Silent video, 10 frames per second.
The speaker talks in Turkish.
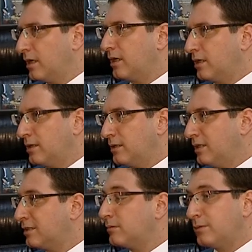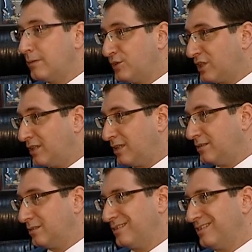e, yatırım yapılabilecek alan
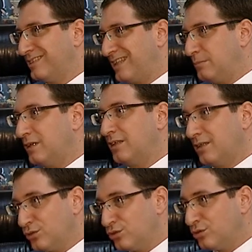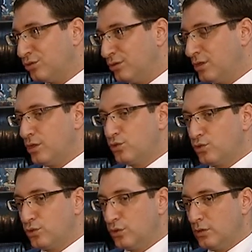saymak yanlış olur.
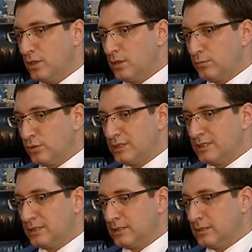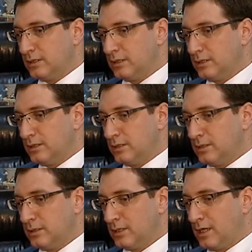Çünkü burası e,
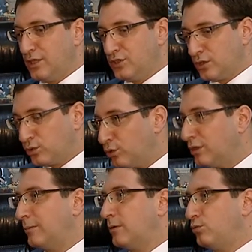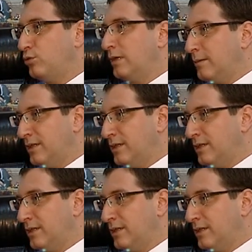ancak son dönemde büyümeye